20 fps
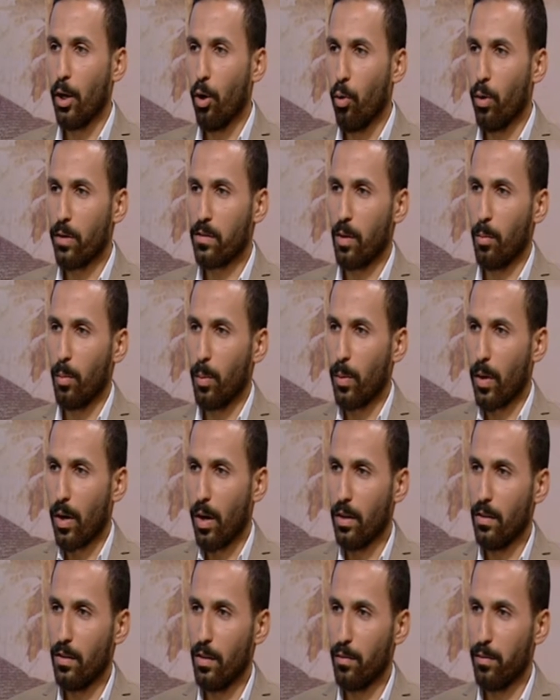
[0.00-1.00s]
هو السبب
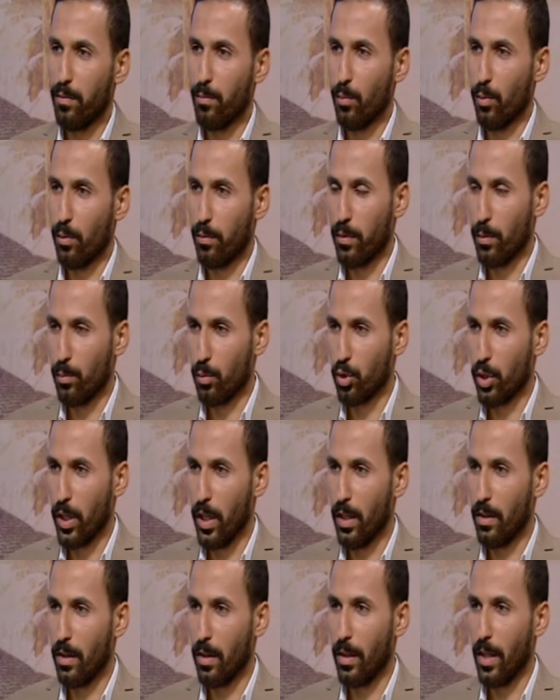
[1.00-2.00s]
الرئيسي في
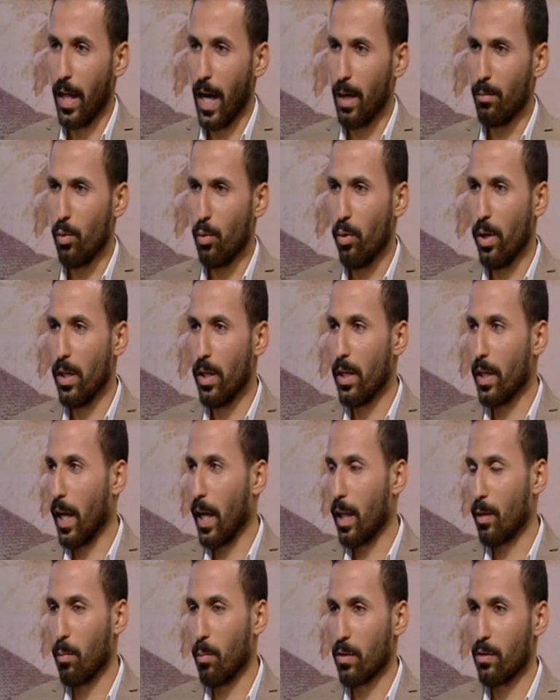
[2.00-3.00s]
مشكله الدعم وان
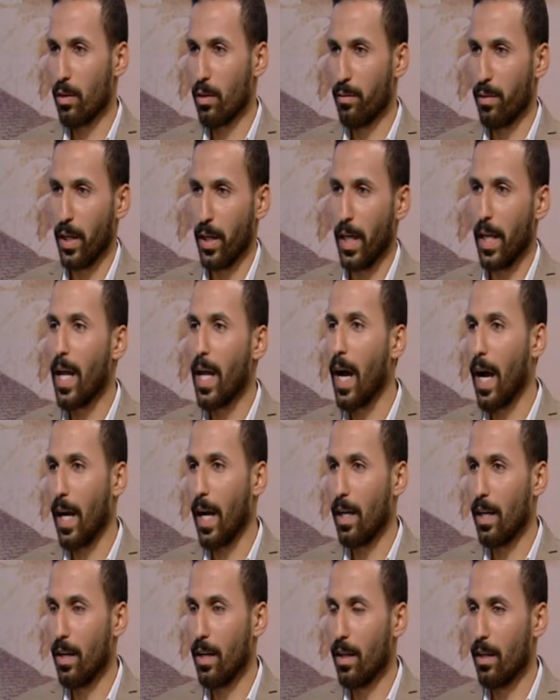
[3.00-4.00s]
كانت مصر في غنى
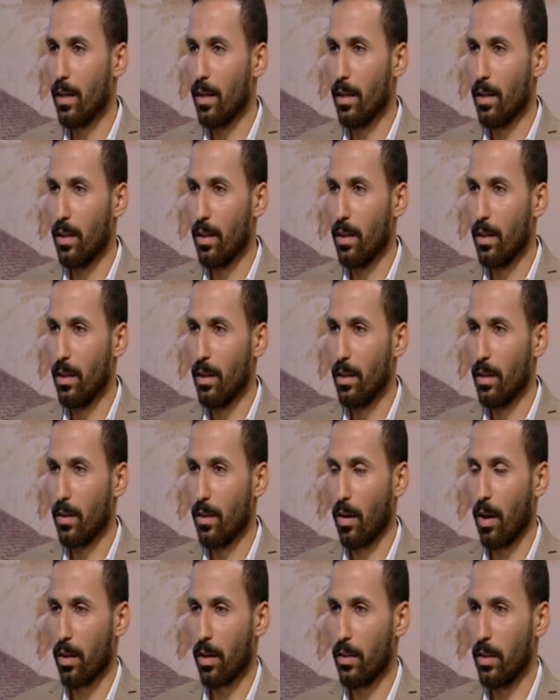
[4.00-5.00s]
عن
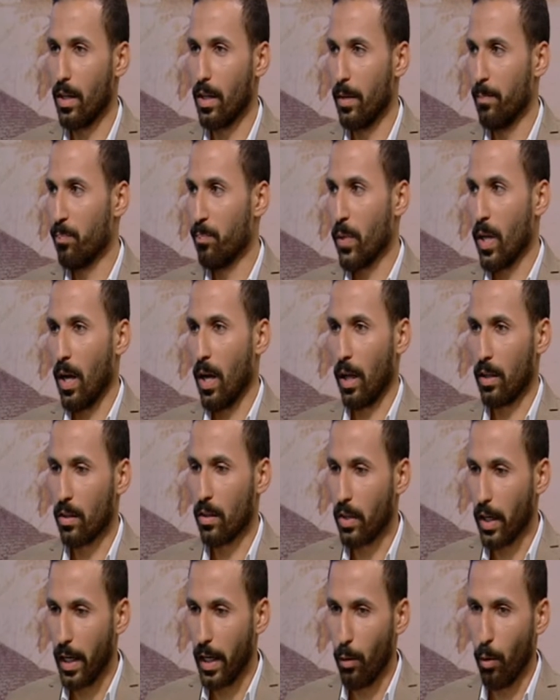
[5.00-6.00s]
القرض ده
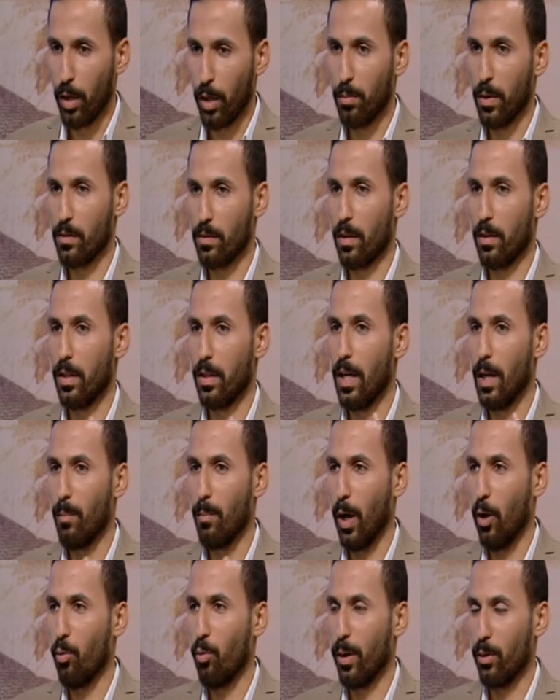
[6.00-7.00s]
حضرتك لو هتبسط لنا
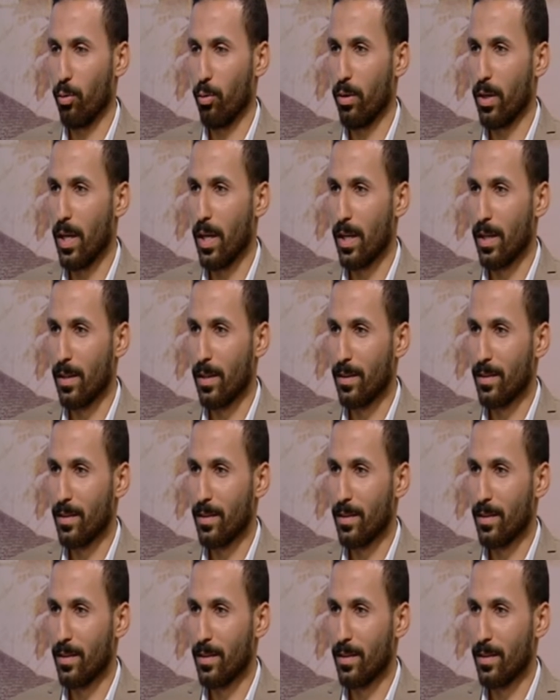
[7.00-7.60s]
المعلومه تقول لنا ايه